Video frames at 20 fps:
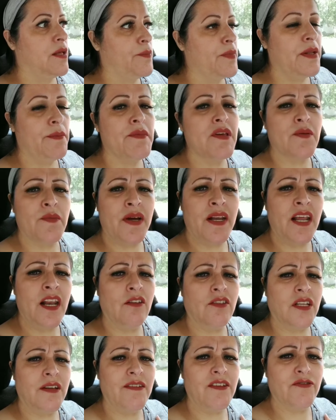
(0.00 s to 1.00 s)
A mí, a mi hermana
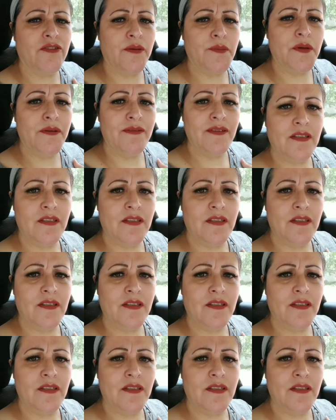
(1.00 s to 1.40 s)
la otra vez fue y